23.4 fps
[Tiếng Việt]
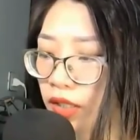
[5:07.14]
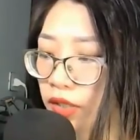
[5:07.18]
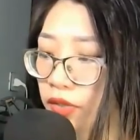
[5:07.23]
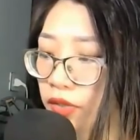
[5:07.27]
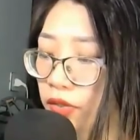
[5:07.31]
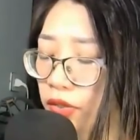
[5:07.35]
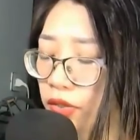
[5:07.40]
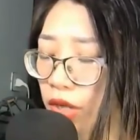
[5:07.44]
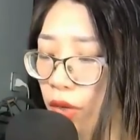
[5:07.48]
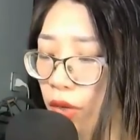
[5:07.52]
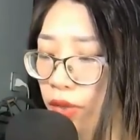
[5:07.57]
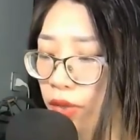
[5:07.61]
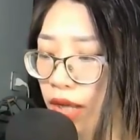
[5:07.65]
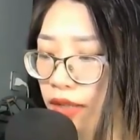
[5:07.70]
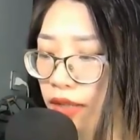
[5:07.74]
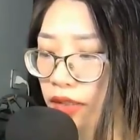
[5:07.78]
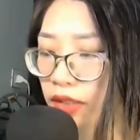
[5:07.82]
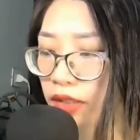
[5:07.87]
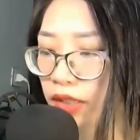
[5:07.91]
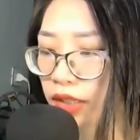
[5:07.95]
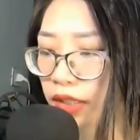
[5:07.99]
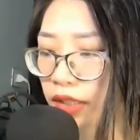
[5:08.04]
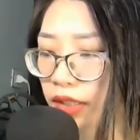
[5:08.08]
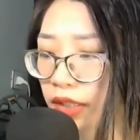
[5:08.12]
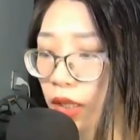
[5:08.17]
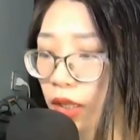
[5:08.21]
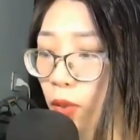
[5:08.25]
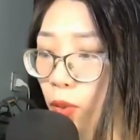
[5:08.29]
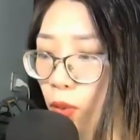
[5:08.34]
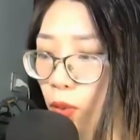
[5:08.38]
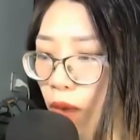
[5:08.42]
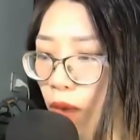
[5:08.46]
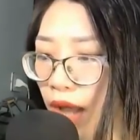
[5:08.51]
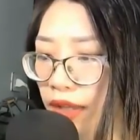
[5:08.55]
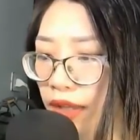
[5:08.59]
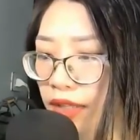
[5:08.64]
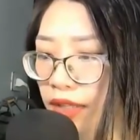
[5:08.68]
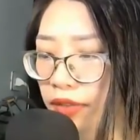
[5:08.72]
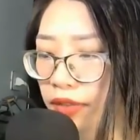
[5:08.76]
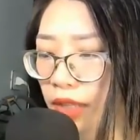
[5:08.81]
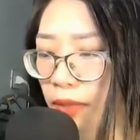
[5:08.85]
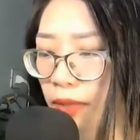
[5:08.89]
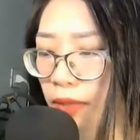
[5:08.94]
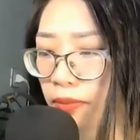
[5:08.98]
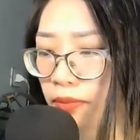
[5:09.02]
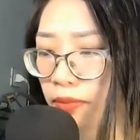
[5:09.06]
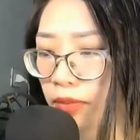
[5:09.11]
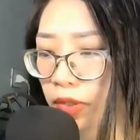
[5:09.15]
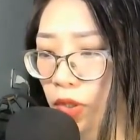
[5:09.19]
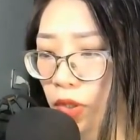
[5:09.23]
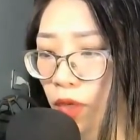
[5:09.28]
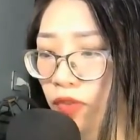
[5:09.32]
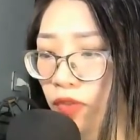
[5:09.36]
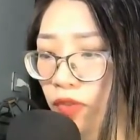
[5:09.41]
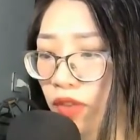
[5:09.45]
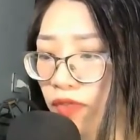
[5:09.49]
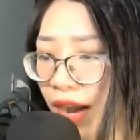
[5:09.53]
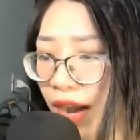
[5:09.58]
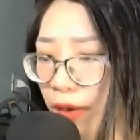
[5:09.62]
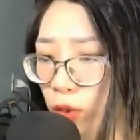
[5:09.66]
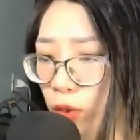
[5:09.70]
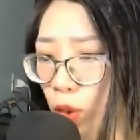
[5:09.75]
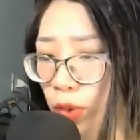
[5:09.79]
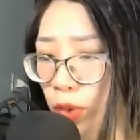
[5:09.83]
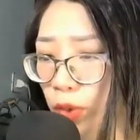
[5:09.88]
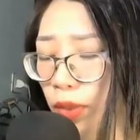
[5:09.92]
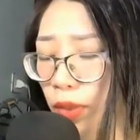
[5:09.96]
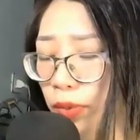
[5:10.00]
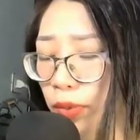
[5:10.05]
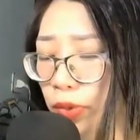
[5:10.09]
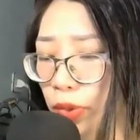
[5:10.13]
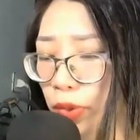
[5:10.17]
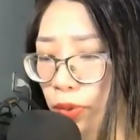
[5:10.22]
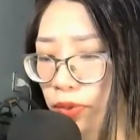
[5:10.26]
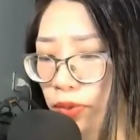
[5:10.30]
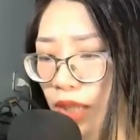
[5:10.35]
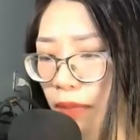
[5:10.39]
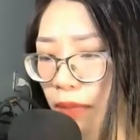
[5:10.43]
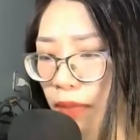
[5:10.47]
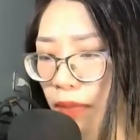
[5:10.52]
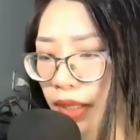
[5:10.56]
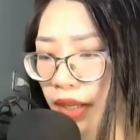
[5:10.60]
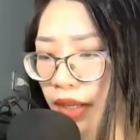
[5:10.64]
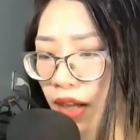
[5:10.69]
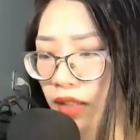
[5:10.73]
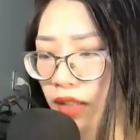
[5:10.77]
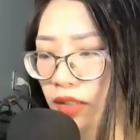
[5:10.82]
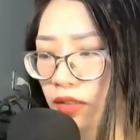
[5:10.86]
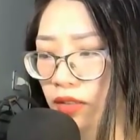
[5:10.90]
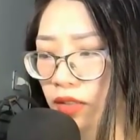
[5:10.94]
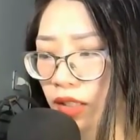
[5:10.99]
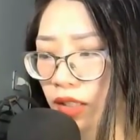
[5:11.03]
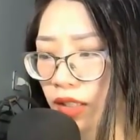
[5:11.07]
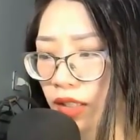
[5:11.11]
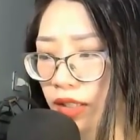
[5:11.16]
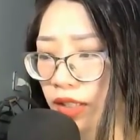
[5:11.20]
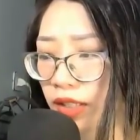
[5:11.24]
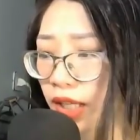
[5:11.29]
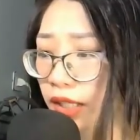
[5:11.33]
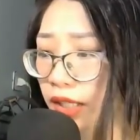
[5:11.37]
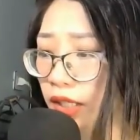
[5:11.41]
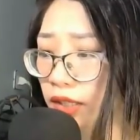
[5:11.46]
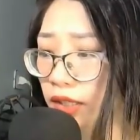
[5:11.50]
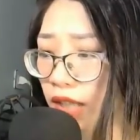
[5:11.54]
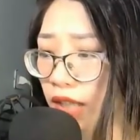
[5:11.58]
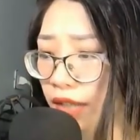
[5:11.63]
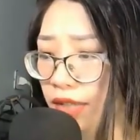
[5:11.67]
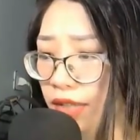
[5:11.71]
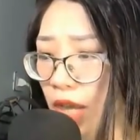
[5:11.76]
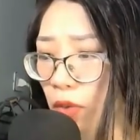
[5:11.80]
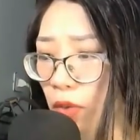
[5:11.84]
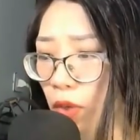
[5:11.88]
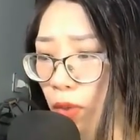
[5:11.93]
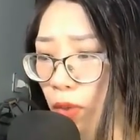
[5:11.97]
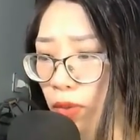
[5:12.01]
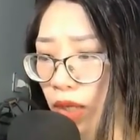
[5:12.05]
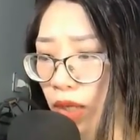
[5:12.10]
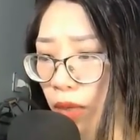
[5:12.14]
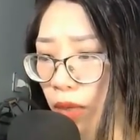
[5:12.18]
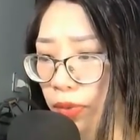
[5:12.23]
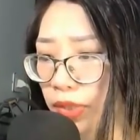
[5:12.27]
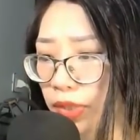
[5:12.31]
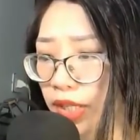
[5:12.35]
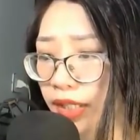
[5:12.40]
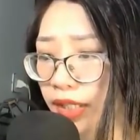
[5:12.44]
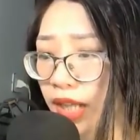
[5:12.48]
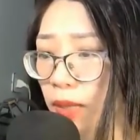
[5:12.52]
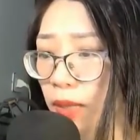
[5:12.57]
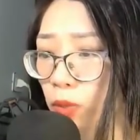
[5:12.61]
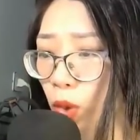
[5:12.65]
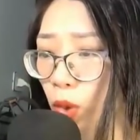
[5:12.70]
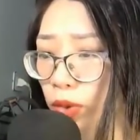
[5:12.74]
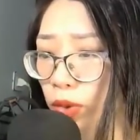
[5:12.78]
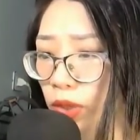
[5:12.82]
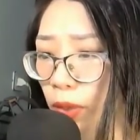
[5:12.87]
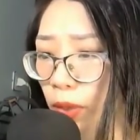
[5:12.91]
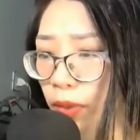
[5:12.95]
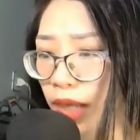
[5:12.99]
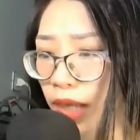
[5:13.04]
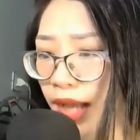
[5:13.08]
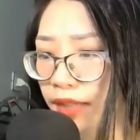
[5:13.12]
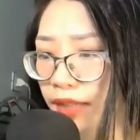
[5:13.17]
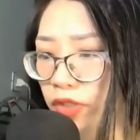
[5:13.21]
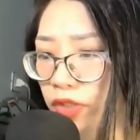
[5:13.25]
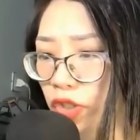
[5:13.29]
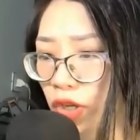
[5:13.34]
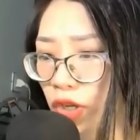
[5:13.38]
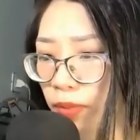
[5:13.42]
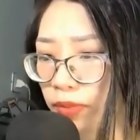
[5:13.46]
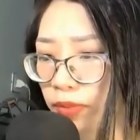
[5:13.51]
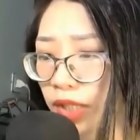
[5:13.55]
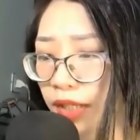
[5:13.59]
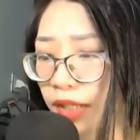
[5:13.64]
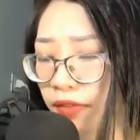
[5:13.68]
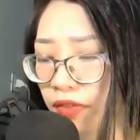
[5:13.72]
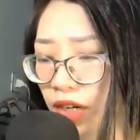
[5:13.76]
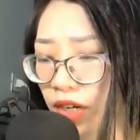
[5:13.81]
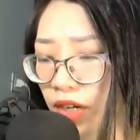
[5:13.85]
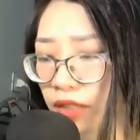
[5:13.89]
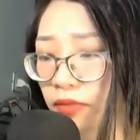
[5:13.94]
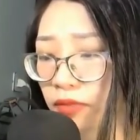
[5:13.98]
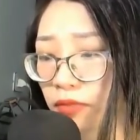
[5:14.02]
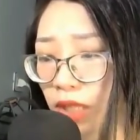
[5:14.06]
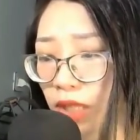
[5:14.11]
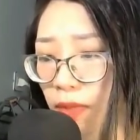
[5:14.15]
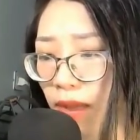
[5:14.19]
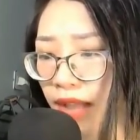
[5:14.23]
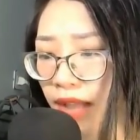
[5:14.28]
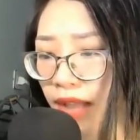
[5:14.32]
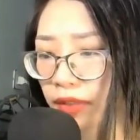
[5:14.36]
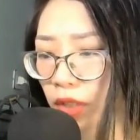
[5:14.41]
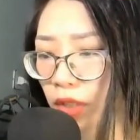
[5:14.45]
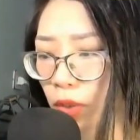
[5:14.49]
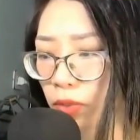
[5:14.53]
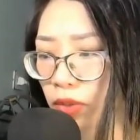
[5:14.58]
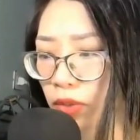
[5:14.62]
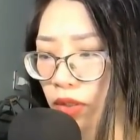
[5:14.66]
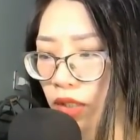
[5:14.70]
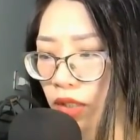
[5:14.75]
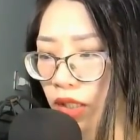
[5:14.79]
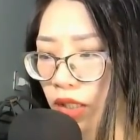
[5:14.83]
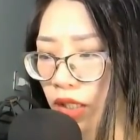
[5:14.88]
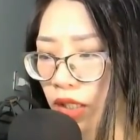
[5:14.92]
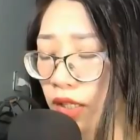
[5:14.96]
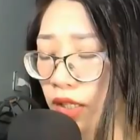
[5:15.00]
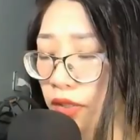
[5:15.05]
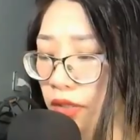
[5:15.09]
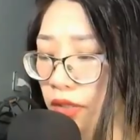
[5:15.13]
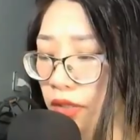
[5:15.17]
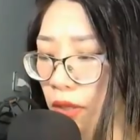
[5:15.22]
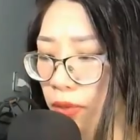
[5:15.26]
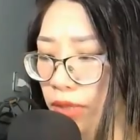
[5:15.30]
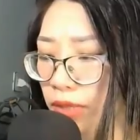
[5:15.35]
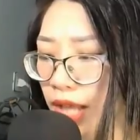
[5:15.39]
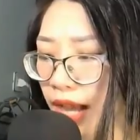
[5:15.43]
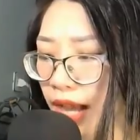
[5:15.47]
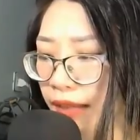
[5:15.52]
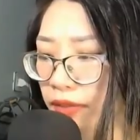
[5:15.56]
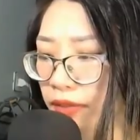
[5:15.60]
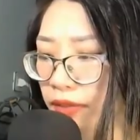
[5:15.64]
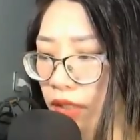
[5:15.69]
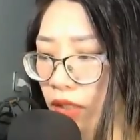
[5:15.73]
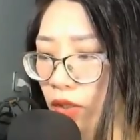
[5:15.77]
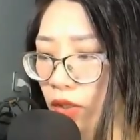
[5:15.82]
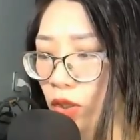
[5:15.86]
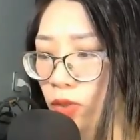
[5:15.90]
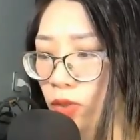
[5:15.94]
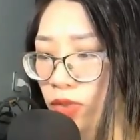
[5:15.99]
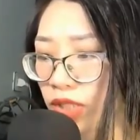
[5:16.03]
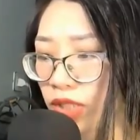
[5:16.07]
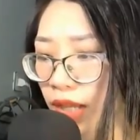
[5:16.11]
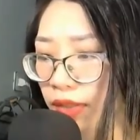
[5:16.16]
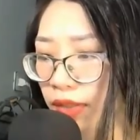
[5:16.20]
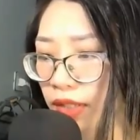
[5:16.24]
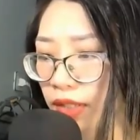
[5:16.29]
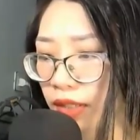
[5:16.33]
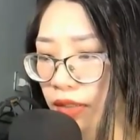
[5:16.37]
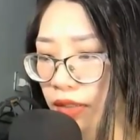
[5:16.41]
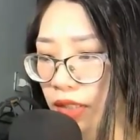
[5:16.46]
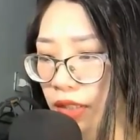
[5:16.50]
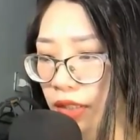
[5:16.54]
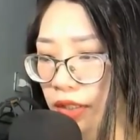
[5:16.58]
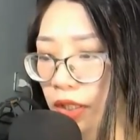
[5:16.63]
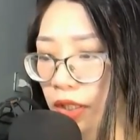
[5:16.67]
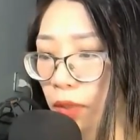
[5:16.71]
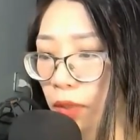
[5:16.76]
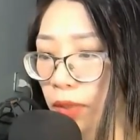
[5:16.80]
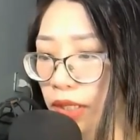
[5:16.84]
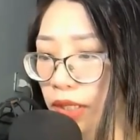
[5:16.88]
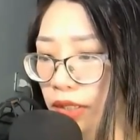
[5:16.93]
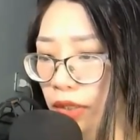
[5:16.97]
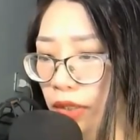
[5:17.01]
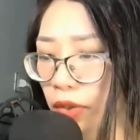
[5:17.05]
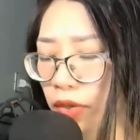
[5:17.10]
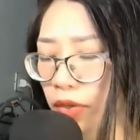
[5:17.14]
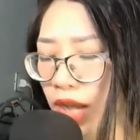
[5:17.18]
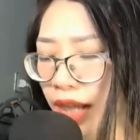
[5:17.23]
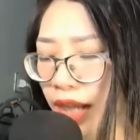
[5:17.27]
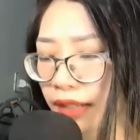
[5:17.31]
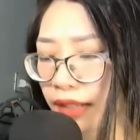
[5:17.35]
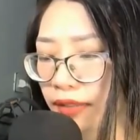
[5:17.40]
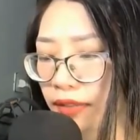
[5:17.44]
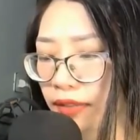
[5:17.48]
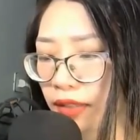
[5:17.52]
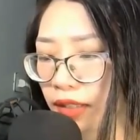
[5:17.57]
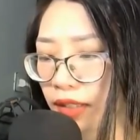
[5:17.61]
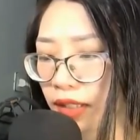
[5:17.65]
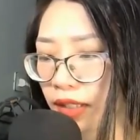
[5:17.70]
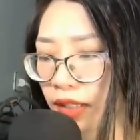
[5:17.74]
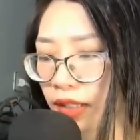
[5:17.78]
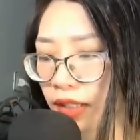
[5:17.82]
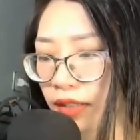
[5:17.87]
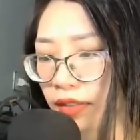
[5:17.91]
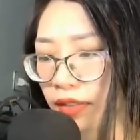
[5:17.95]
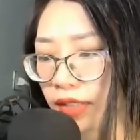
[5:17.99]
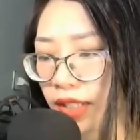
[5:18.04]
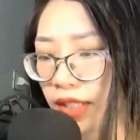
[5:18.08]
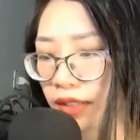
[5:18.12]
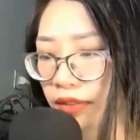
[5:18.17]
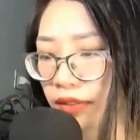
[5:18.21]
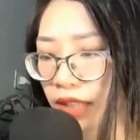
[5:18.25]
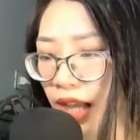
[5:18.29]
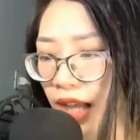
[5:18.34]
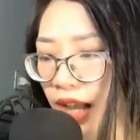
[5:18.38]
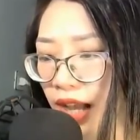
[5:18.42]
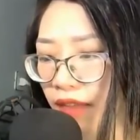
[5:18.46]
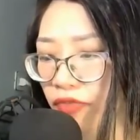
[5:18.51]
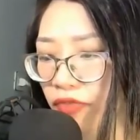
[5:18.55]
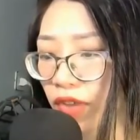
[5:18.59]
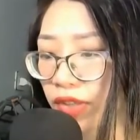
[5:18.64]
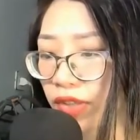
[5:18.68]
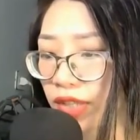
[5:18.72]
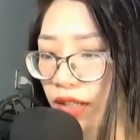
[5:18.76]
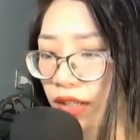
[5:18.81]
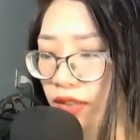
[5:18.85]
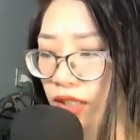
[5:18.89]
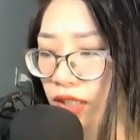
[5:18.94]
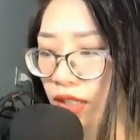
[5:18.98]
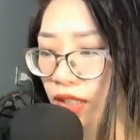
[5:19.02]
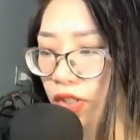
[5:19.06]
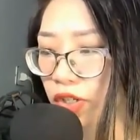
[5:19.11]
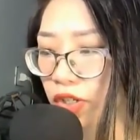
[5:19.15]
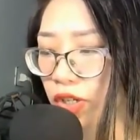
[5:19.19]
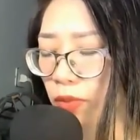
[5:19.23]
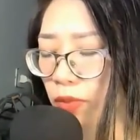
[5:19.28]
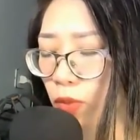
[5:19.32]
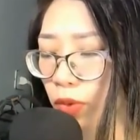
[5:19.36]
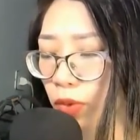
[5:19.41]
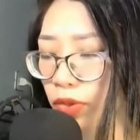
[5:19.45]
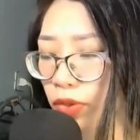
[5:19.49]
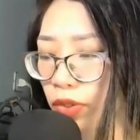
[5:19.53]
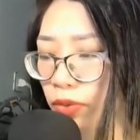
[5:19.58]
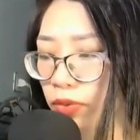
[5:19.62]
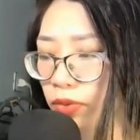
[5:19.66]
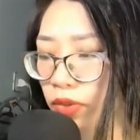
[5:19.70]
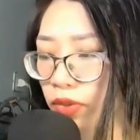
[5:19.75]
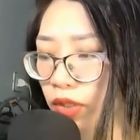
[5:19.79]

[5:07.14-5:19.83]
Nếu các người không quá yên tâm đối với vạn cổ tộc chúng ta mà nói, thì có thể giao hồng ngọc cho các bộ tộc khác trong thiền vân 13 tộc. Đồng dạng cũng sẽ nhận được không ít ưu đại. Nhưng ta phải nhắc nhở trước một chút.